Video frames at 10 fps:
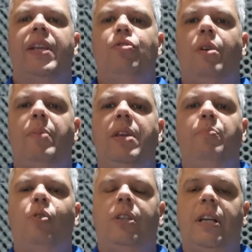Isso é bem
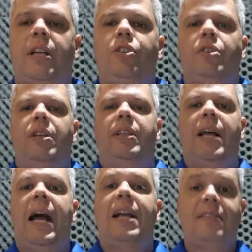importante,
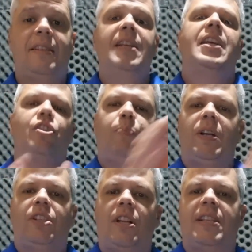tá? Assim que as
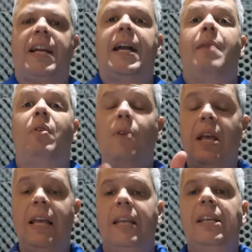partidas acabam
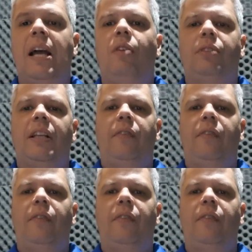em alta